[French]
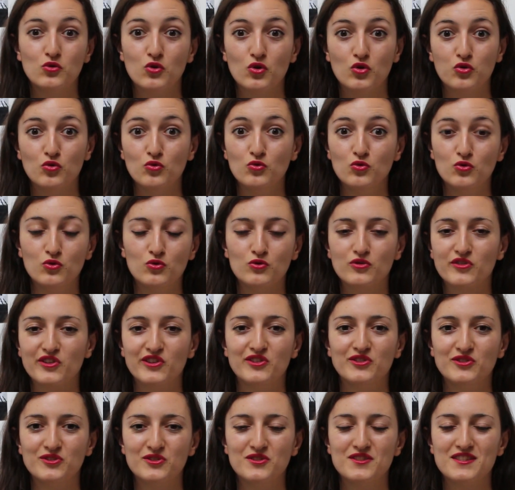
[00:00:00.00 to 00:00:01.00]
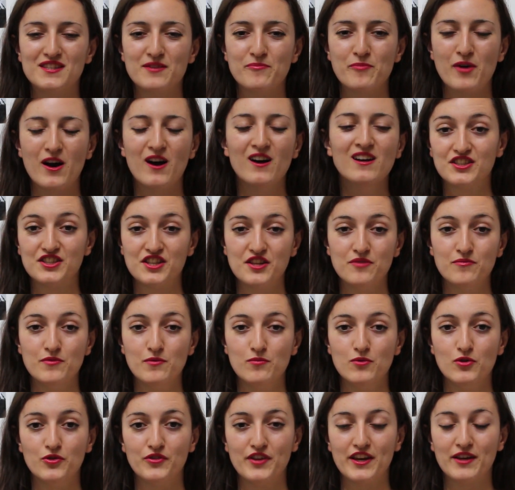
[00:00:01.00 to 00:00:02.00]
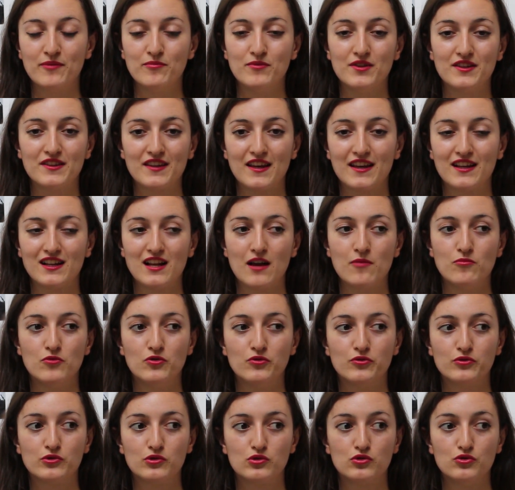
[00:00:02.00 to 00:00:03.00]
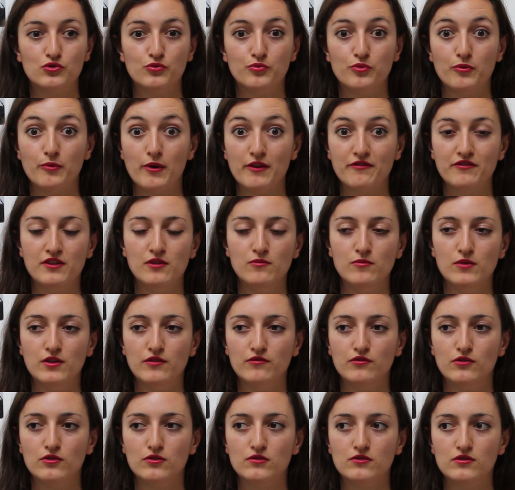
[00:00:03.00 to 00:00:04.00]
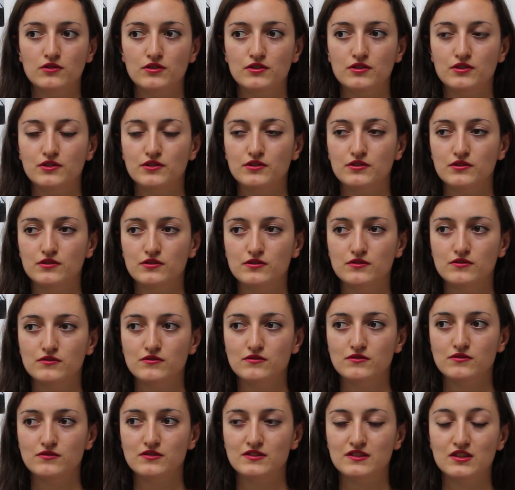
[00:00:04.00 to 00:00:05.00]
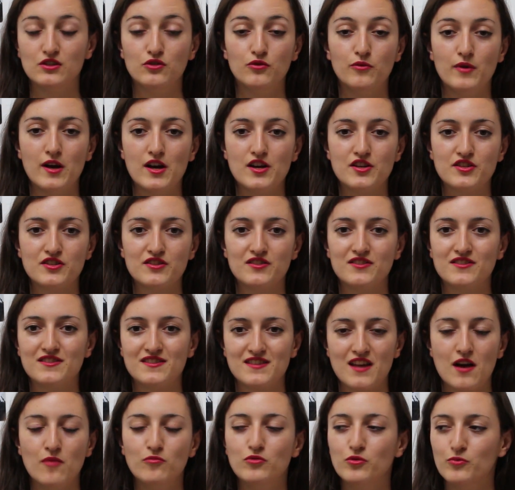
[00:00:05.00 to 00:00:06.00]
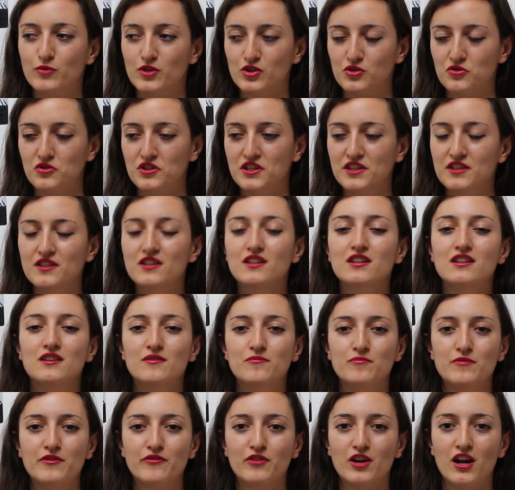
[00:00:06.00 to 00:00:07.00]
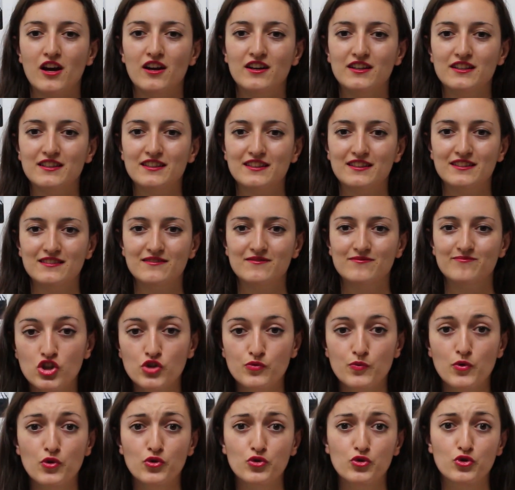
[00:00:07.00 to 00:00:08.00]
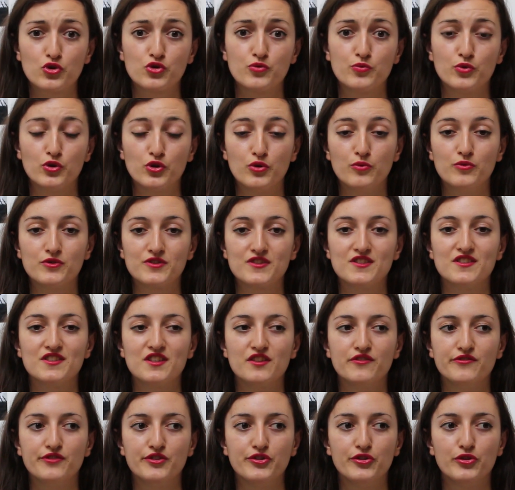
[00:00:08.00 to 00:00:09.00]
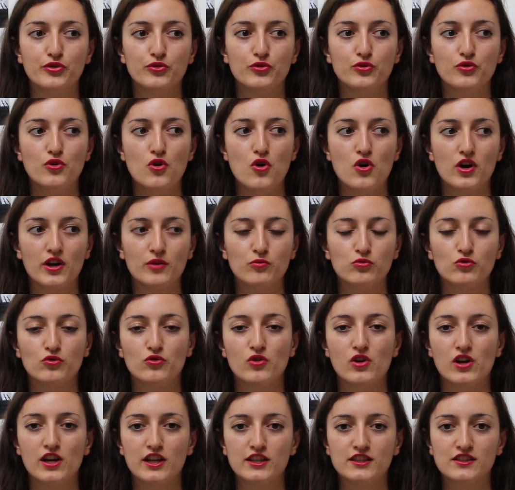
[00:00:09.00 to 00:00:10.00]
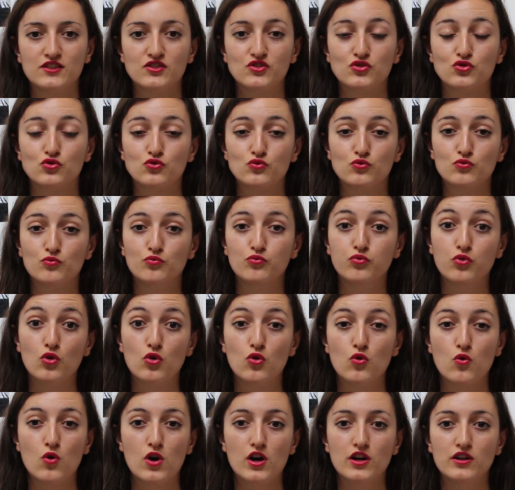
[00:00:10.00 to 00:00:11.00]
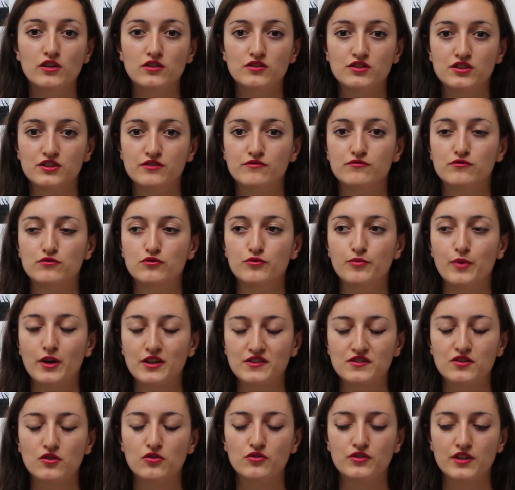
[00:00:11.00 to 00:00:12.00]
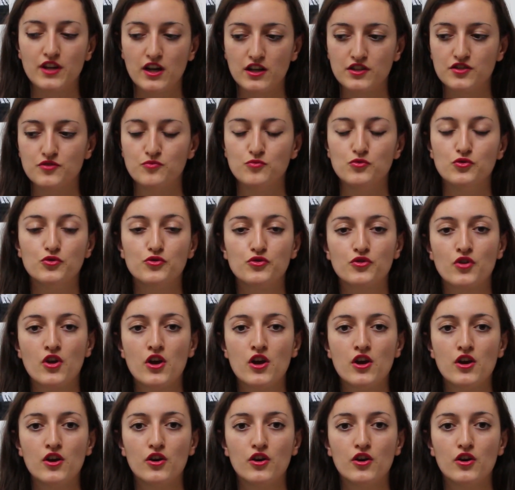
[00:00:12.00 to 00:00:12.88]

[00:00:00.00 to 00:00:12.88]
courte ou longue, je ne sais pas. J'ai une bibliothèque mais très clairement je peux pas filmer devant, euh, c'est dommage, c'est un peu moins joli. Mais voilà, je pense que je peux commencer cette vidéo en répondant à la question pourquoi j'ai voulu partir en Erasmus,